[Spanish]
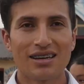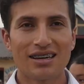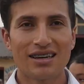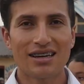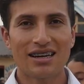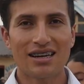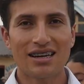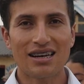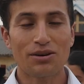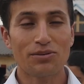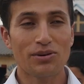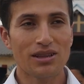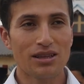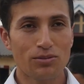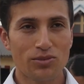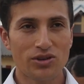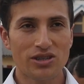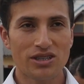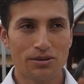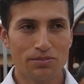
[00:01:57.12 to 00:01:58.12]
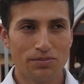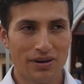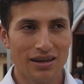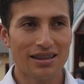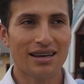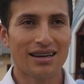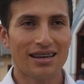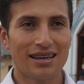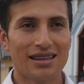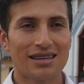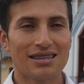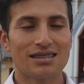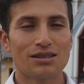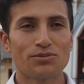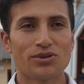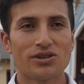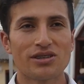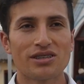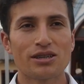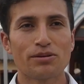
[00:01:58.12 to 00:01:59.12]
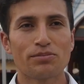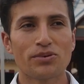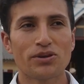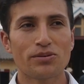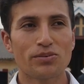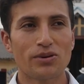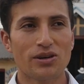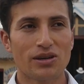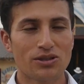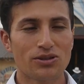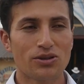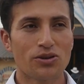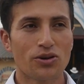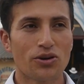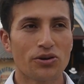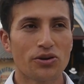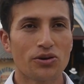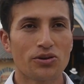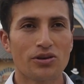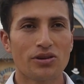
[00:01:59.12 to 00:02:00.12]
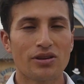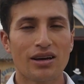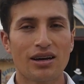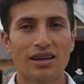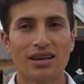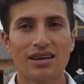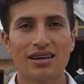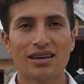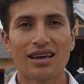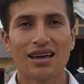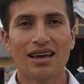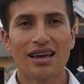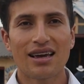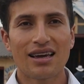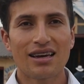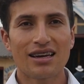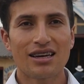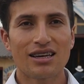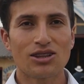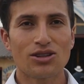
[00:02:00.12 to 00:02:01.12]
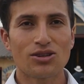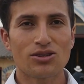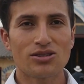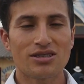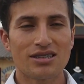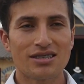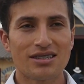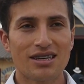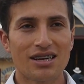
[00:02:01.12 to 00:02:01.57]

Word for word: en la banda municipal de aquí, de este municipio, porque soy oriundo de aquí, entonces